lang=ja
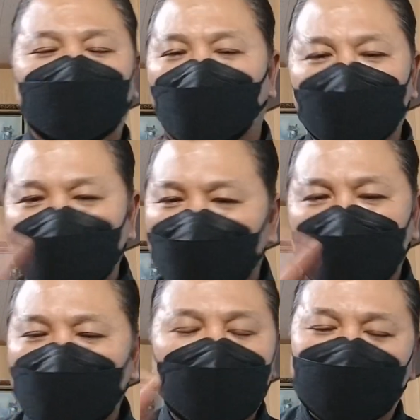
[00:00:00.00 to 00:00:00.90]
そんな
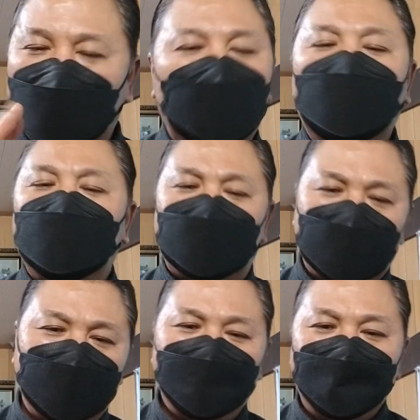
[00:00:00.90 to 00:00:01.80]
金額ならないで
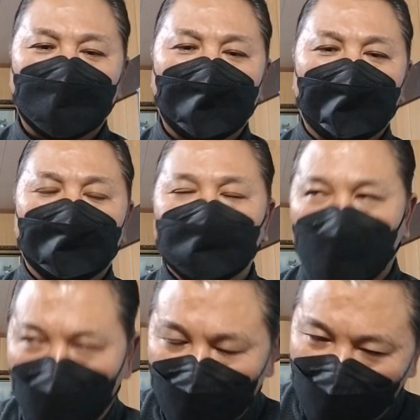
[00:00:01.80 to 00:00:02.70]
す。
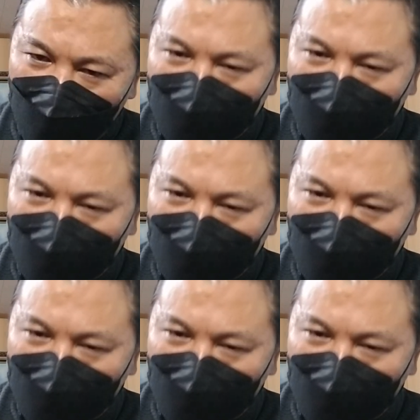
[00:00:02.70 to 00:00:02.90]
もっと